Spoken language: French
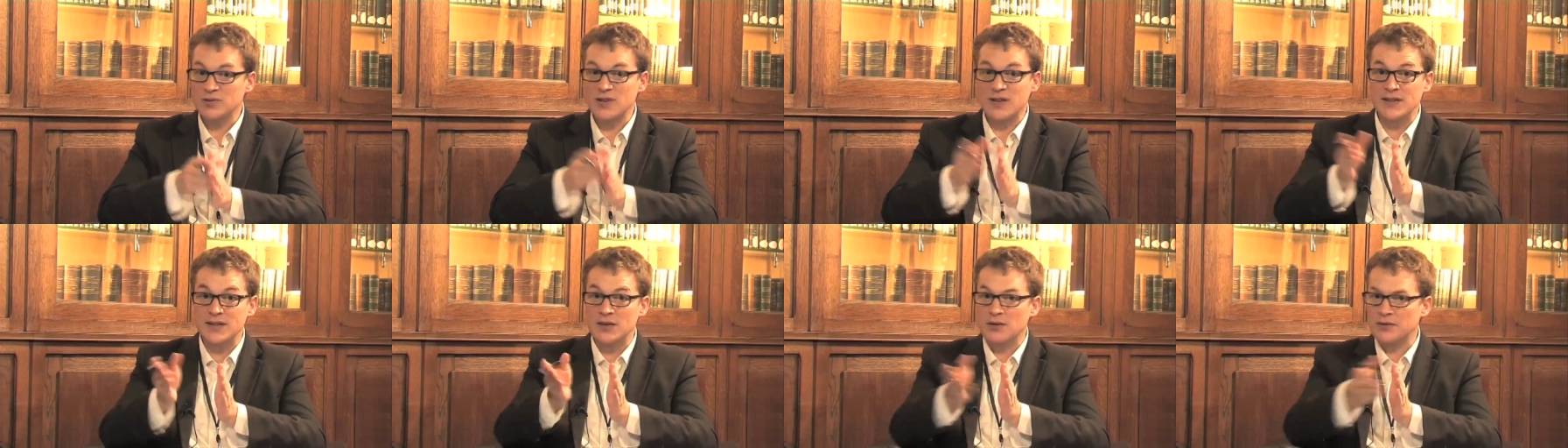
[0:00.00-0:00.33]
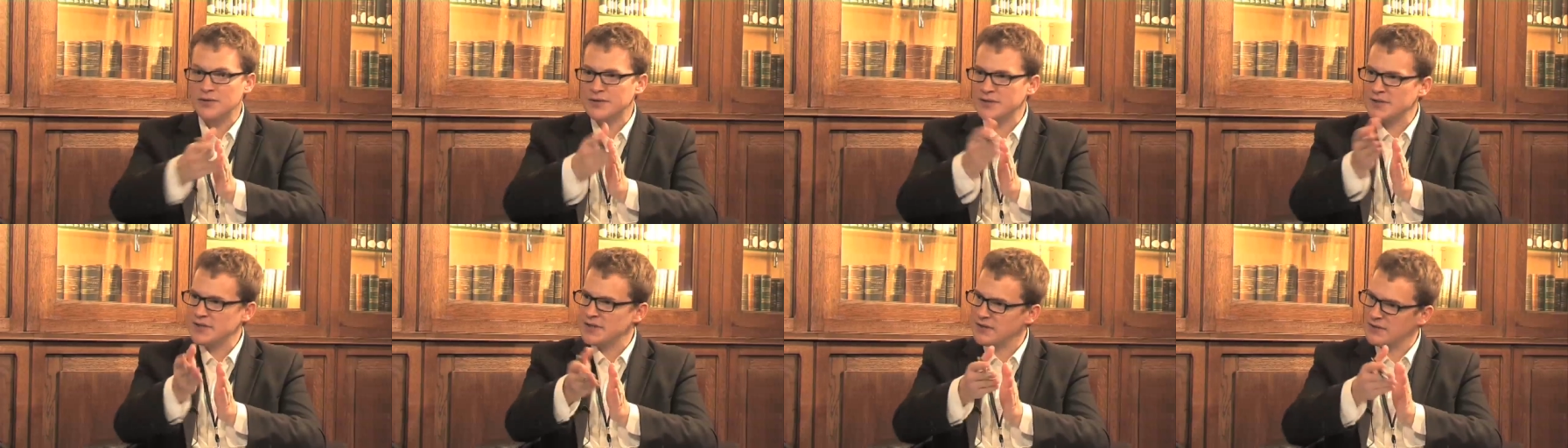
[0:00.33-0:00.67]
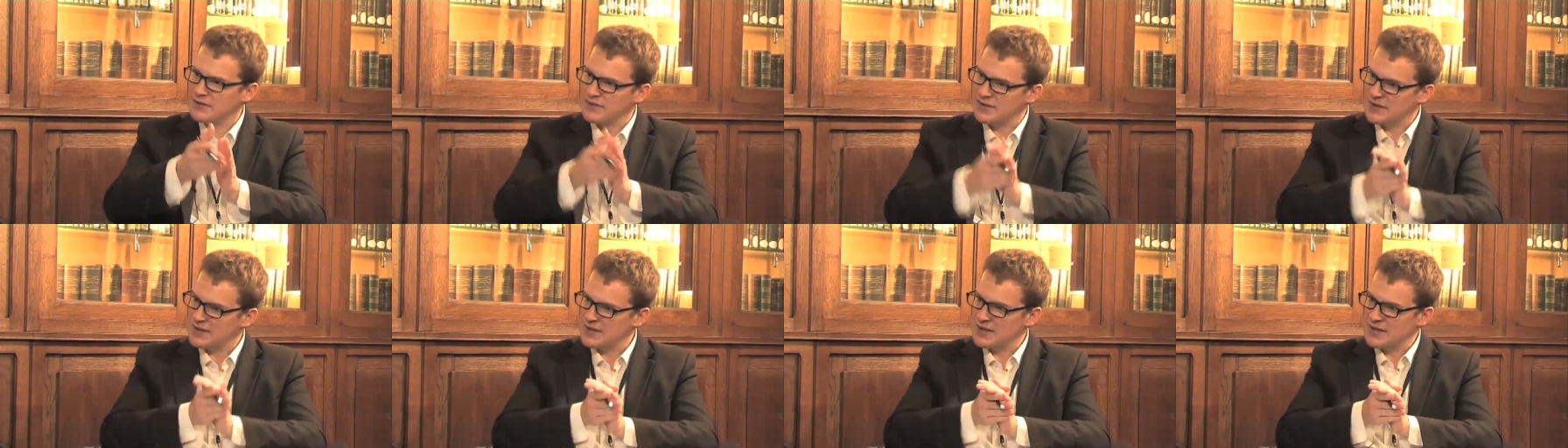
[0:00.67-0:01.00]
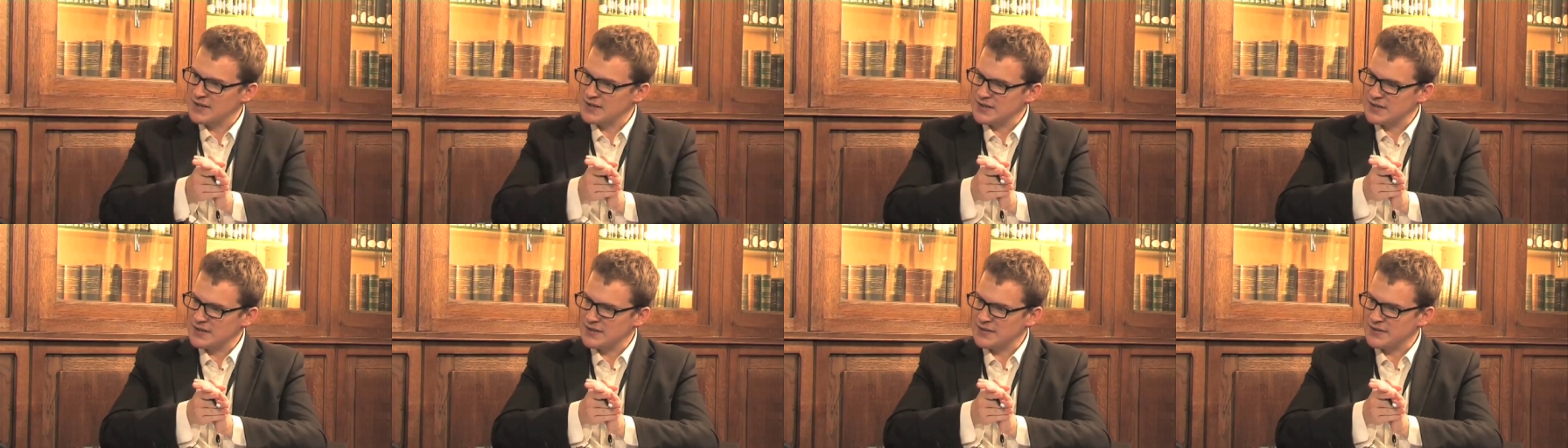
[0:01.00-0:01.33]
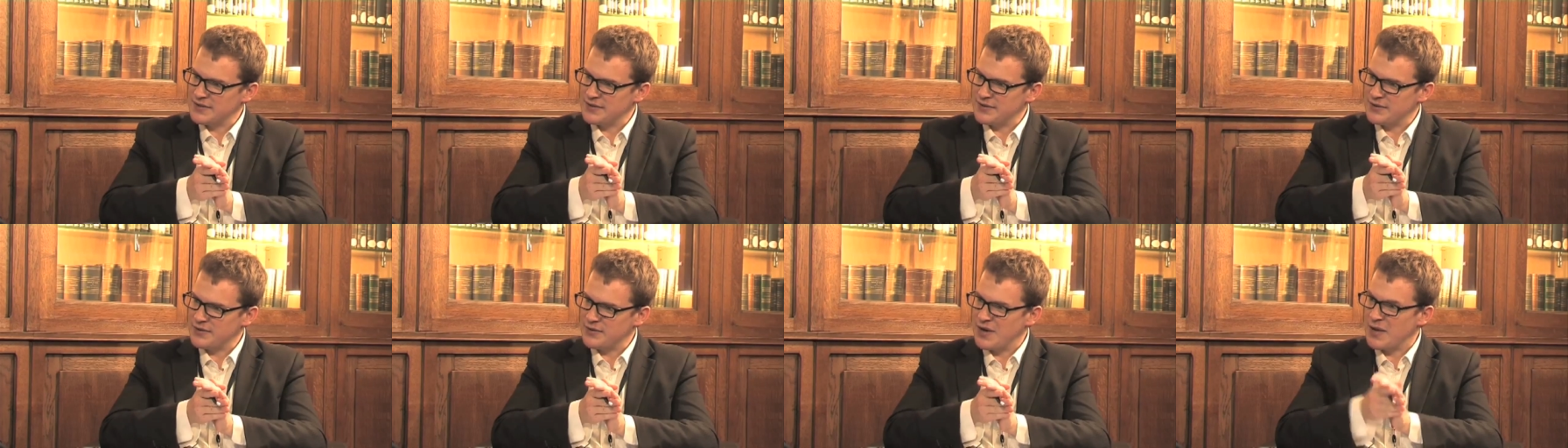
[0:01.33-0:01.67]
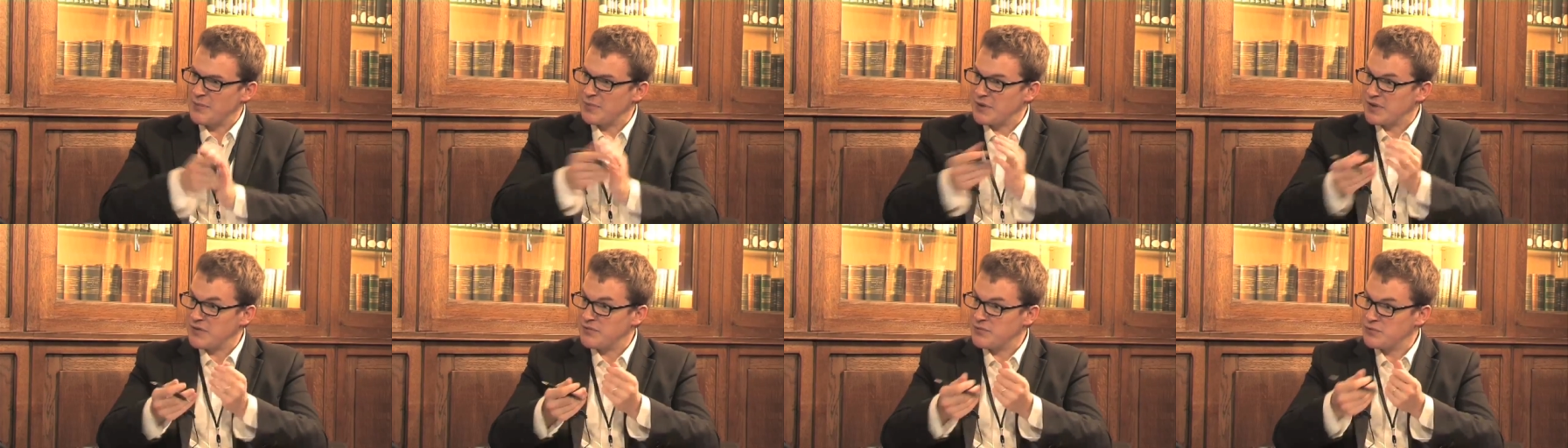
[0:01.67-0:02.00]
d'anéantir euh,
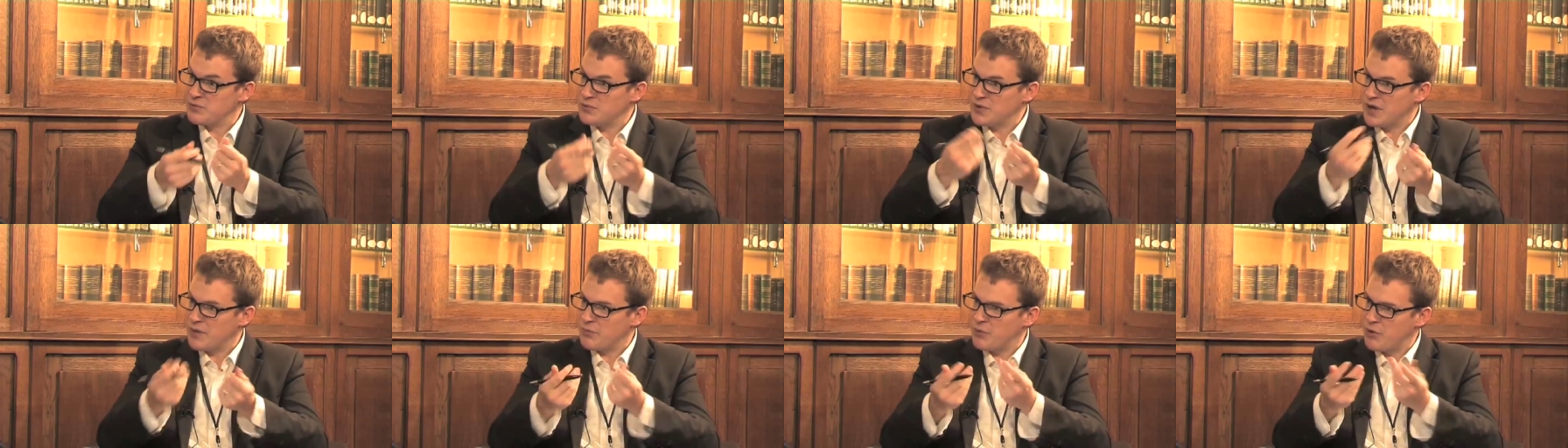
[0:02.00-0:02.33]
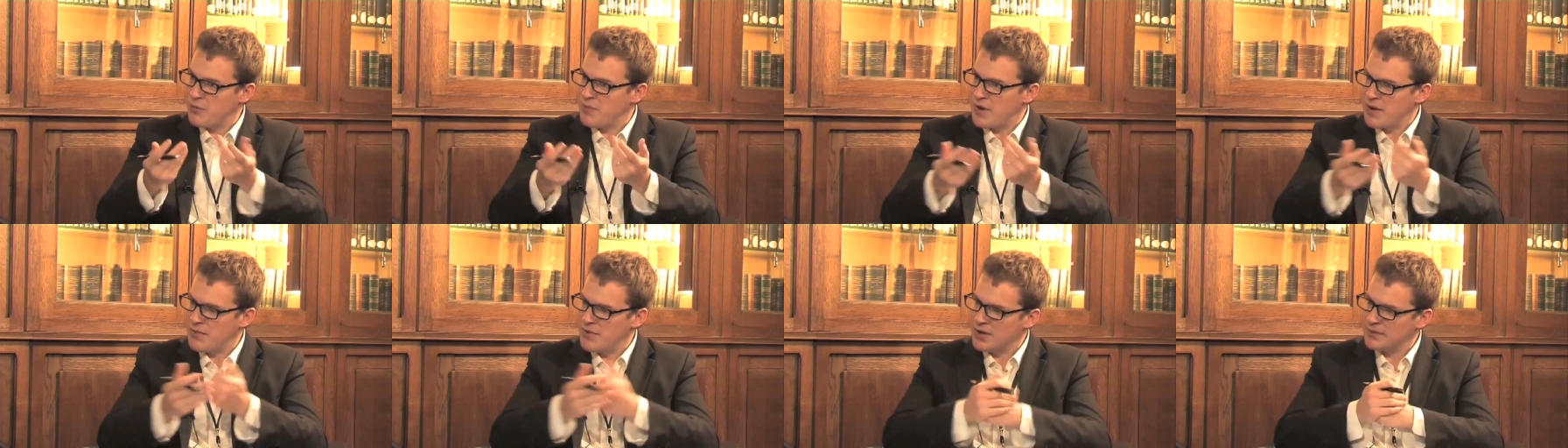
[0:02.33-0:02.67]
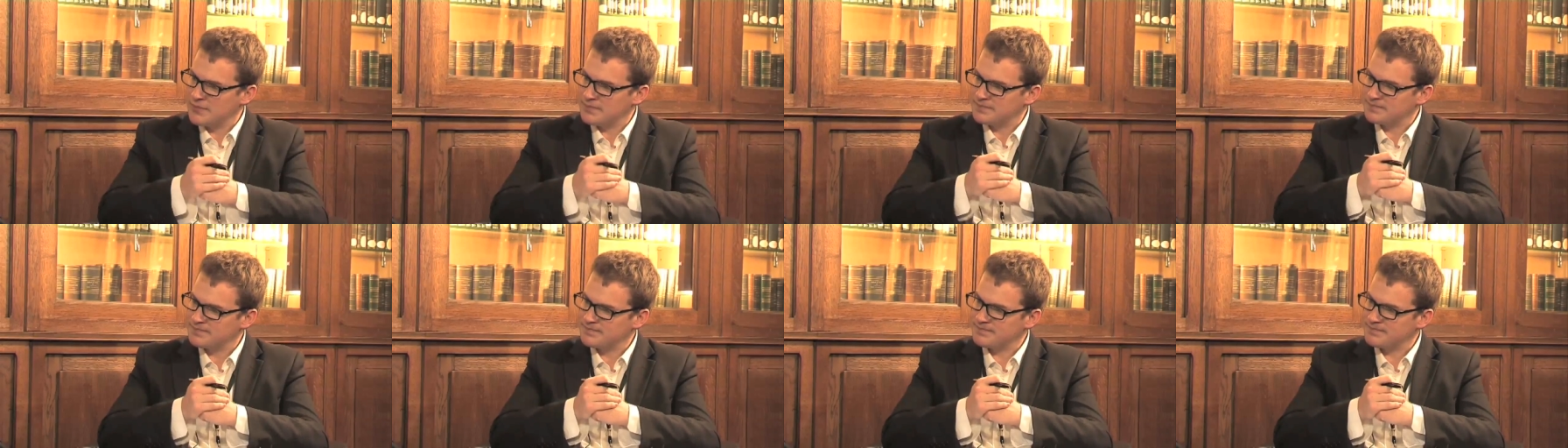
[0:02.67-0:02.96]
l'imprévu, l'improbable